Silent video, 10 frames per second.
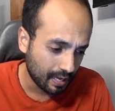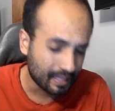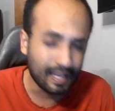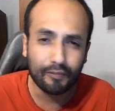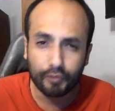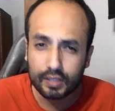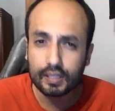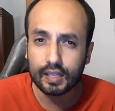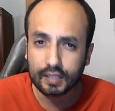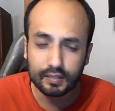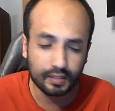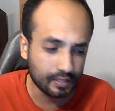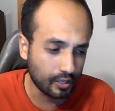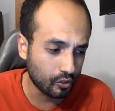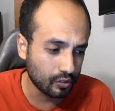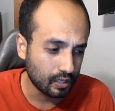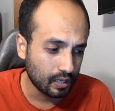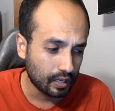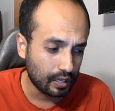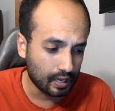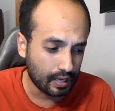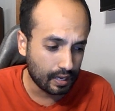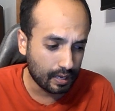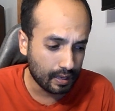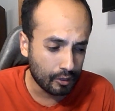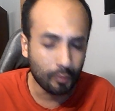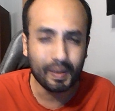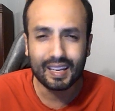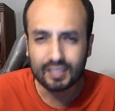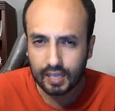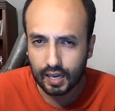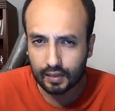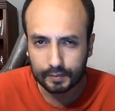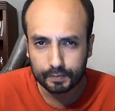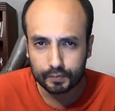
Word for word: que a fuerza de ser sinceros, eh, lo merecían.